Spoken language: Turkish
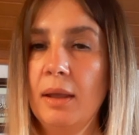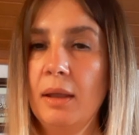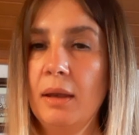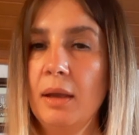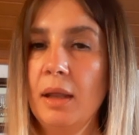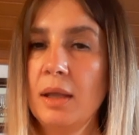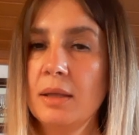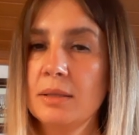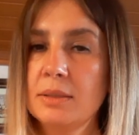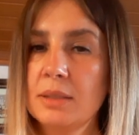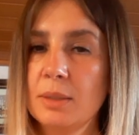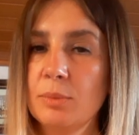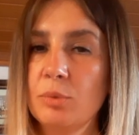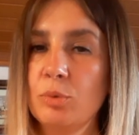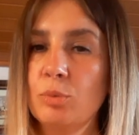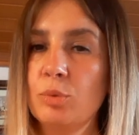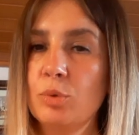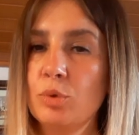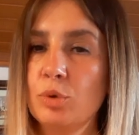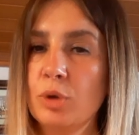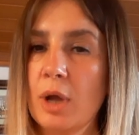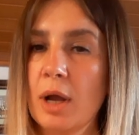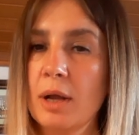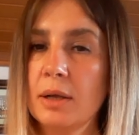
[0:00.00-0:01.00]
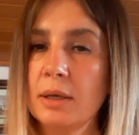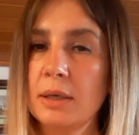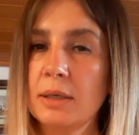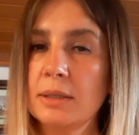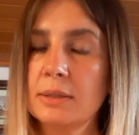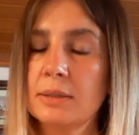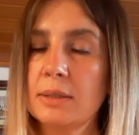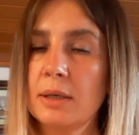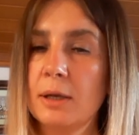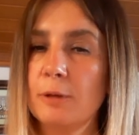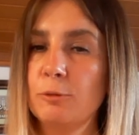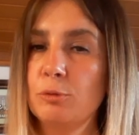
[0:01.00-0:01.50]
Neyse bu buradan
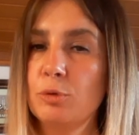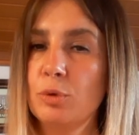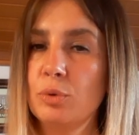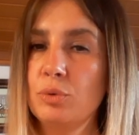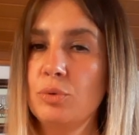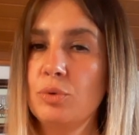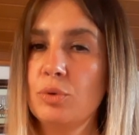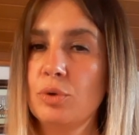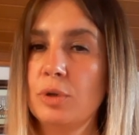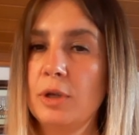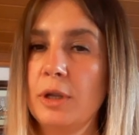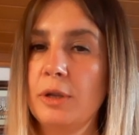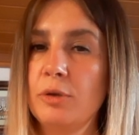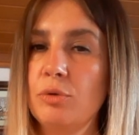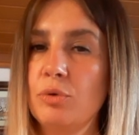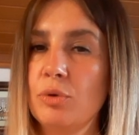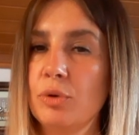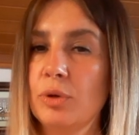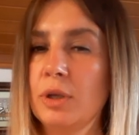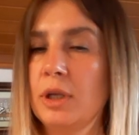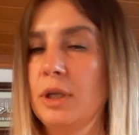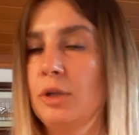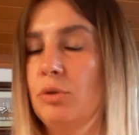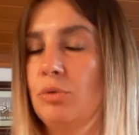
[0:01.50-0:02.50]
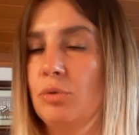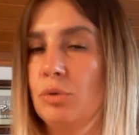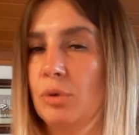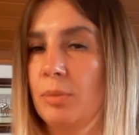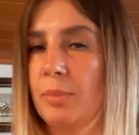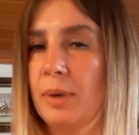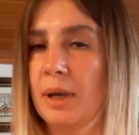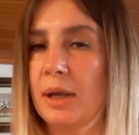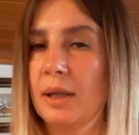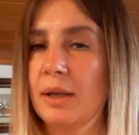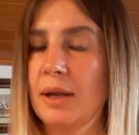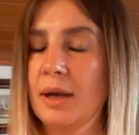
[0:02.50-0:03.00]
gazı alıyor yükleniyor
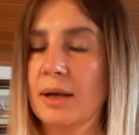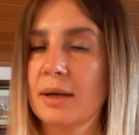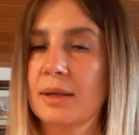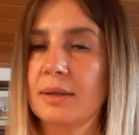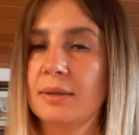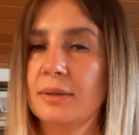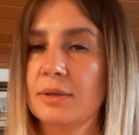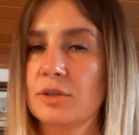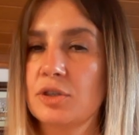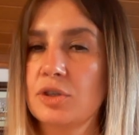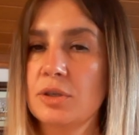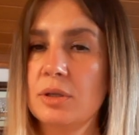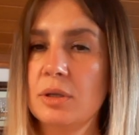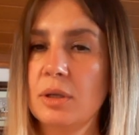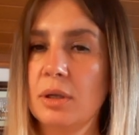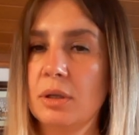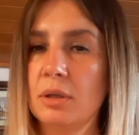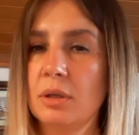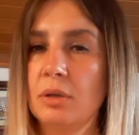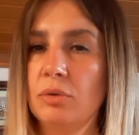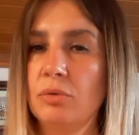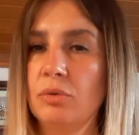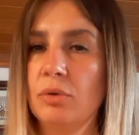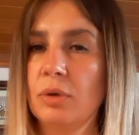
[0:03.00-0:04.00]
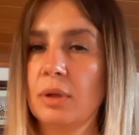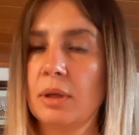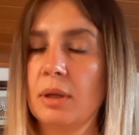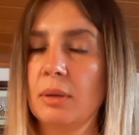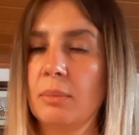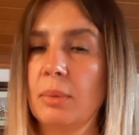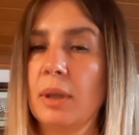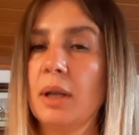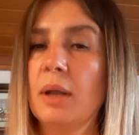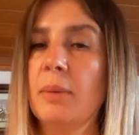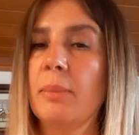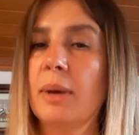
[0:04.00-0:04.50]
gidiyor bayan arkadaşının yanına diyor
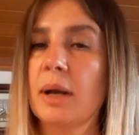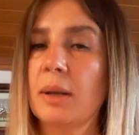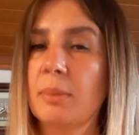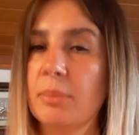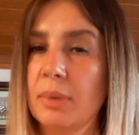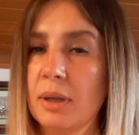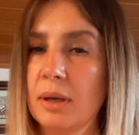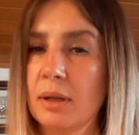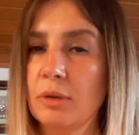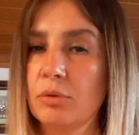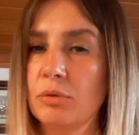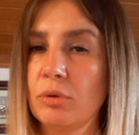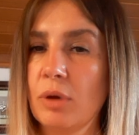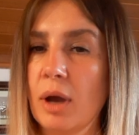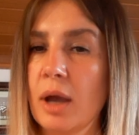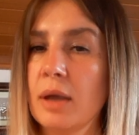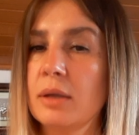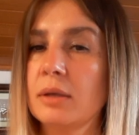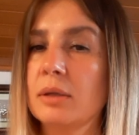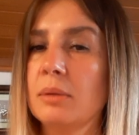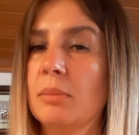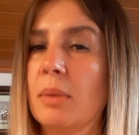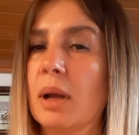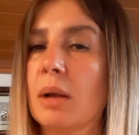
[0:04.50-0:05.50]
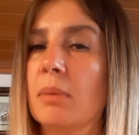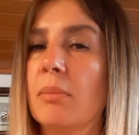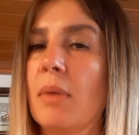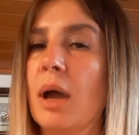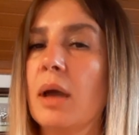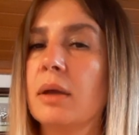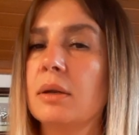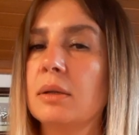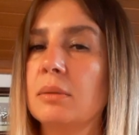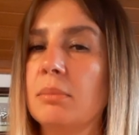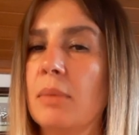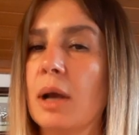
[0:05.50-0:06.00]
ki bana bak bana diyor ayrılmak mı
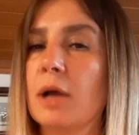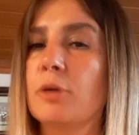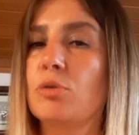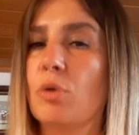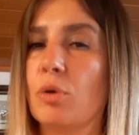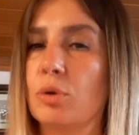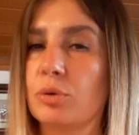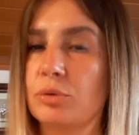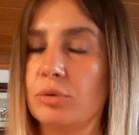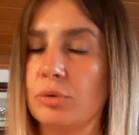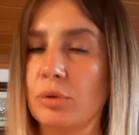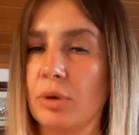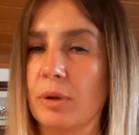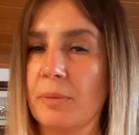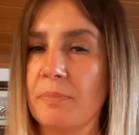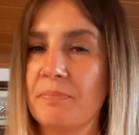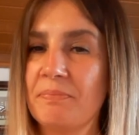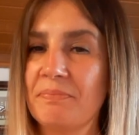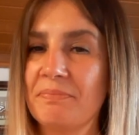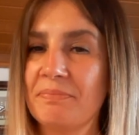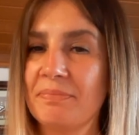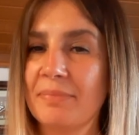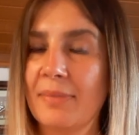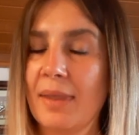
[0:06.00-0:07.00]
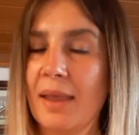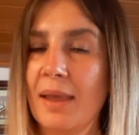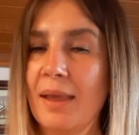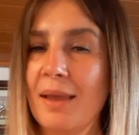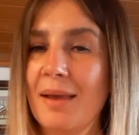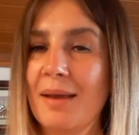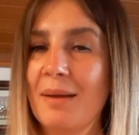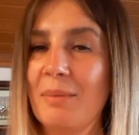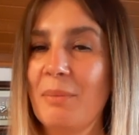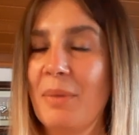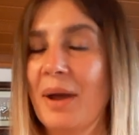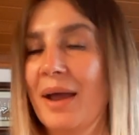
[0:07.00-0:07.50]
ayrılmak yok diyor.
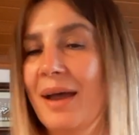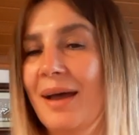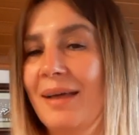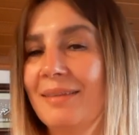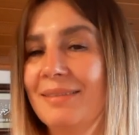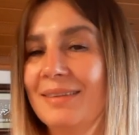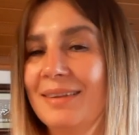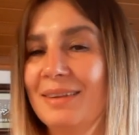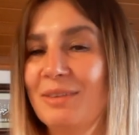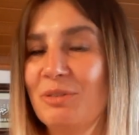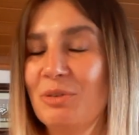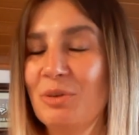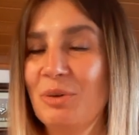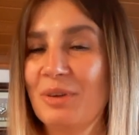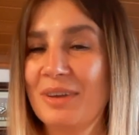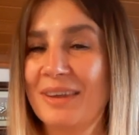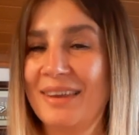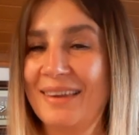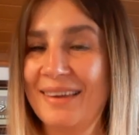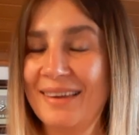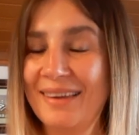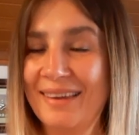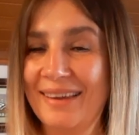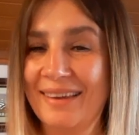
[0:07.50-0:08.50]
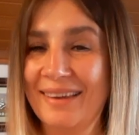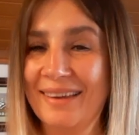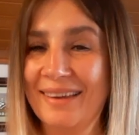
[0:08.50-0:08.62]
Bayan da diyor ki